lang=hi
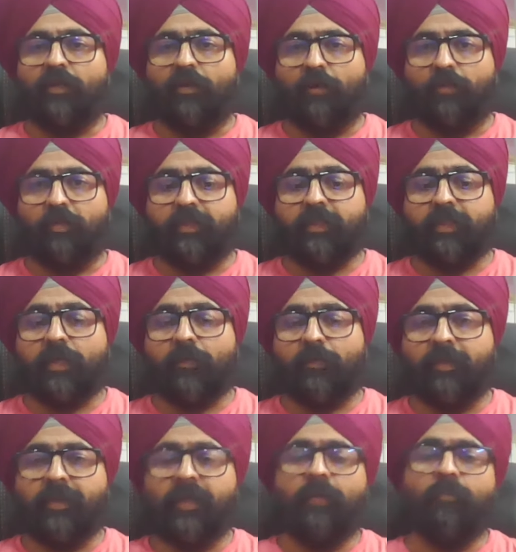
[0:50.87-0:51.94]
और बच्चे का
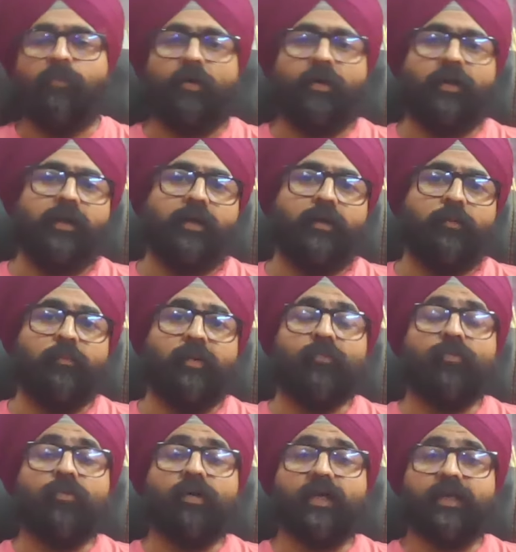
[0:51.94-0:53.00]
अपब्रिंगिंग इंपॉर्टेंट है बट
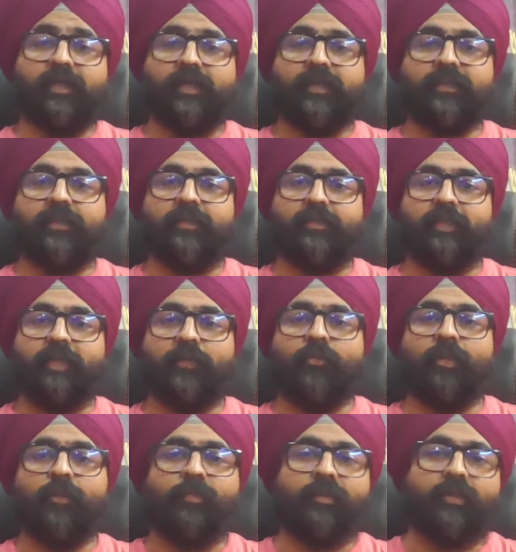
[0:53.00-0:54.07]
वो करे कैसे ये तो
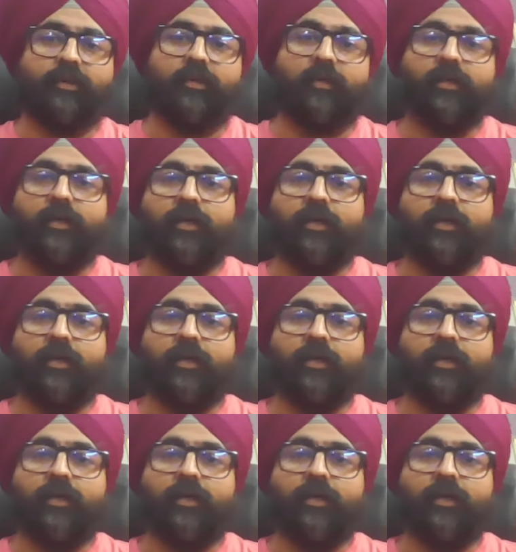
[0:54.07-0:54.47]
नहीं पता